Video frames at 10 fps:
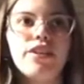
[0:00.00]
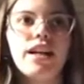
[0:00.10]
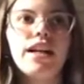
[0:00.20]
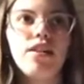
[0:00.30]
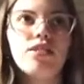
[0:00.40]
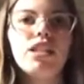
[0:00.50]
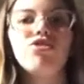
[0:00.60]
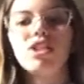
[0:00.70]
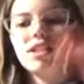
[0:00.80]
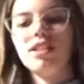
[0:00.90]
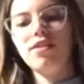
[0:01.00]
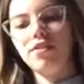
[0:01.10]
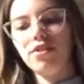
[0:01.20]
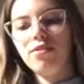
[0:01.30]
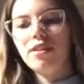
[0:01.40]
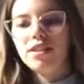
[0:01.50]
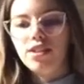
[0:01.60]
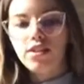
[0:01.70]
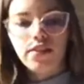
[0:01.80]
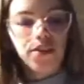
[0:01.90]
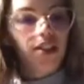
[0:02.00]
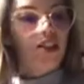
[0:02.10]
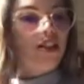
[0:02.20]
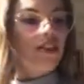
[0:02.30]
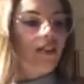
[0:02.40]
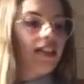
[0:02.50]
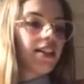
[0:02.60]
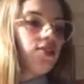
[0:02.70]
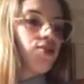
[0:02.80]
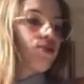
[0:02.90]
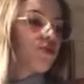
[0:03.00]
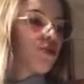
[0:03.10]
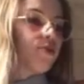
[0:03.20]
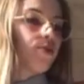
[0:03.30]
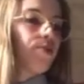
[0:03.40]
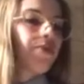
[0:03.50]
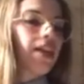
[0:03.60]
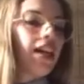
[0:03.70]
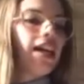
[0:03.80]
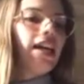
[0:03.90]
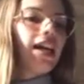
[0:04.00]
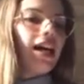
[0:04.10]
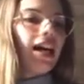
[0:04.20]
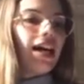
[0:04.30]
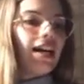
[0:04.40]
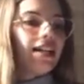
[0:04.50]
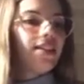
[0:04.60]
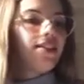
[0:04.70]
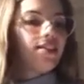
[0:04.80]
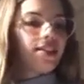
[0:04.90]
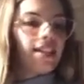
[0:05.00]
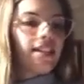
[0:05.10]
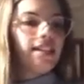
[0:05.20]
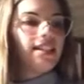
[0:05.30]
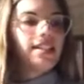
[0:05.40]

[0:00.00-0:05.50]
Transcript: vou com a calça jeans. Se eu, for com, se eu não for, eu coloco ele aqui de último. Aí, ó, ainda